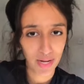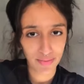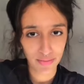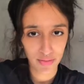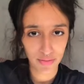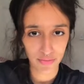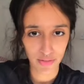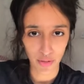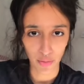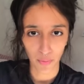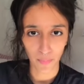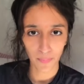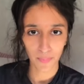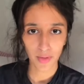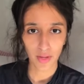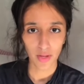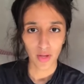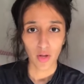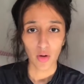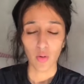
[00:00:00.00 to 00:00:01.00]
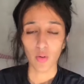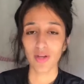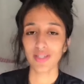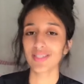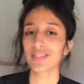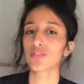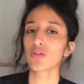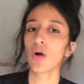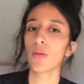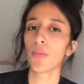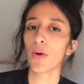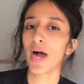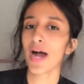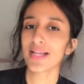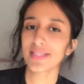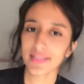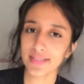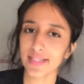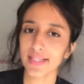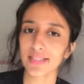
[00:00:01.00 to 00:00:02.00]
viveu. Coisas como
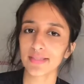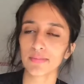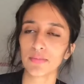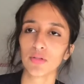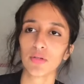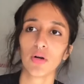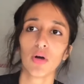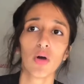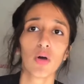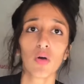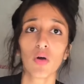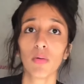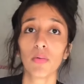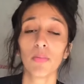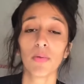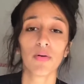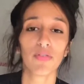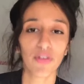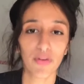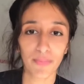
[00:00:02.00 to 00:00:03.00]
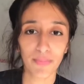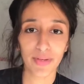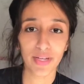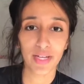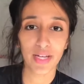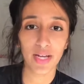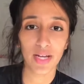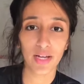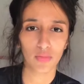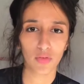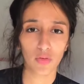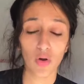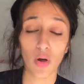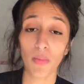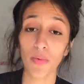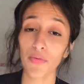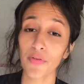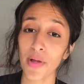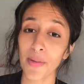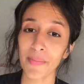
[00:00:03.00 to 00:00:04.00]
racismo, como homofobia, como
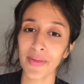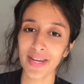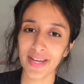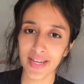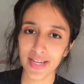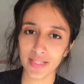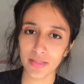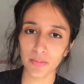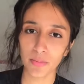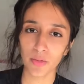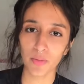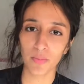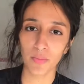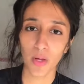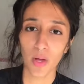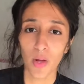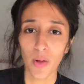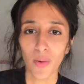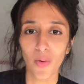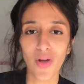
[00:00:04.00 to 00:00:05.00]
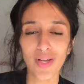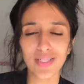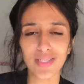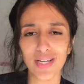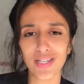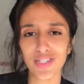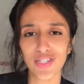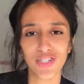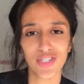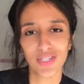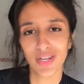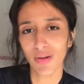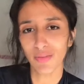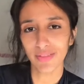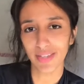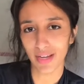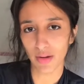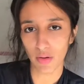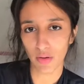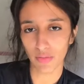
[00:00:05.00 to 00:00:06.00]
feminismo, coisas que a gente não
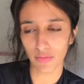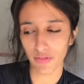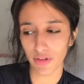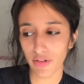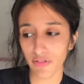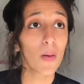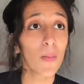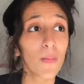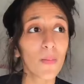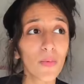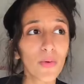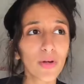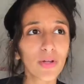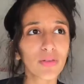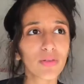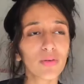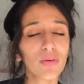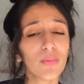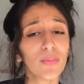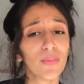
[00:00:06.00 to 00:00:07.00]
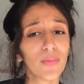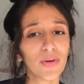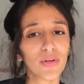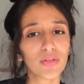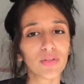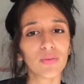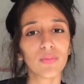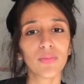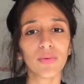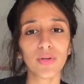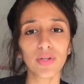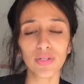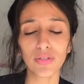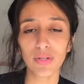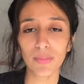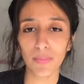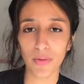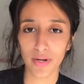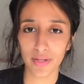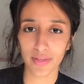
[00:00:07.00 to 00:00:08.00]
tem convívio. Muito, muito, muito
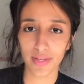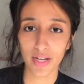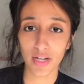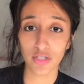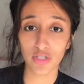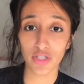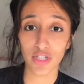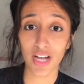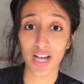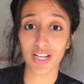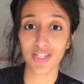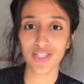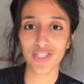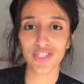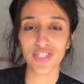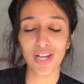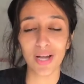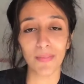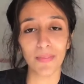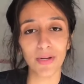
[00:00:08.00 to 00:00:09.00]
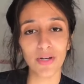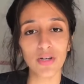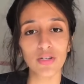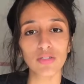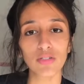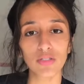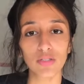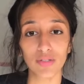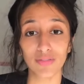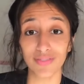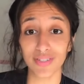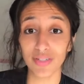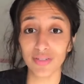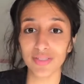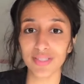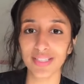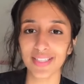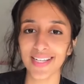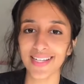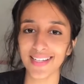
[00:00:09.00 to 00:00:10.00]
importante a gente abrir nossos ouvidos
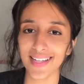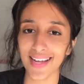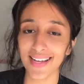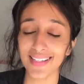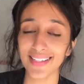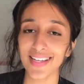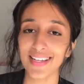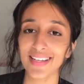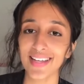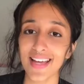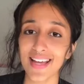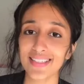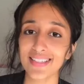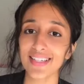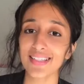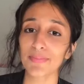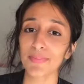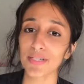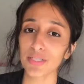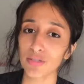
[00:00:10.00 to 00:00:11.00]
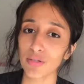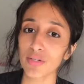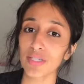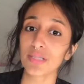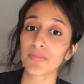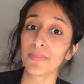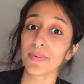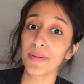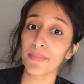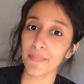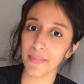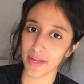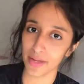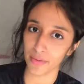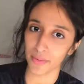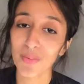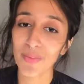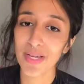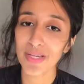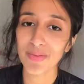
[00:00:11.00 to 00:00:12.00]
e tentar entender essas pessoas primeiro.
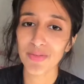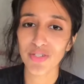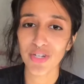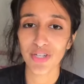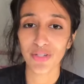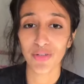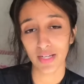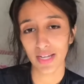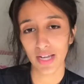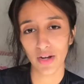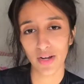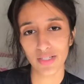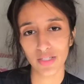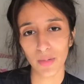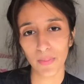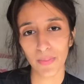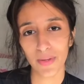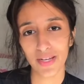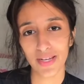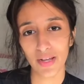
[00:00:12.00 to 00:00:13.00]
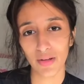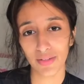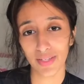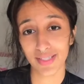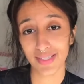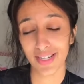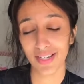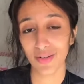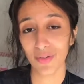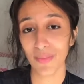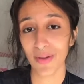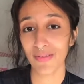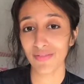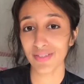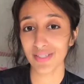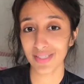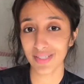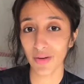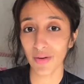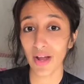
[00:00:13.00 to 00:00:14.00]
Mesmo jeito que a nossa opinião tá sendo uma
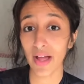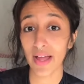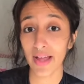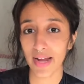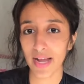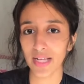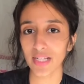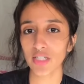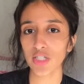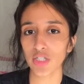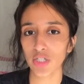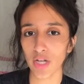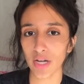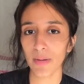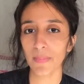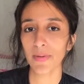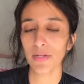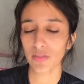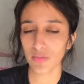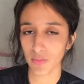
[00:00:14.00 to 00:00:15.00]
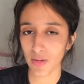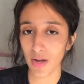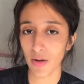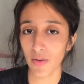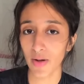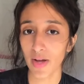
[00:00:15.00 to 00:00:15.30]
visão carregada de história pessoal,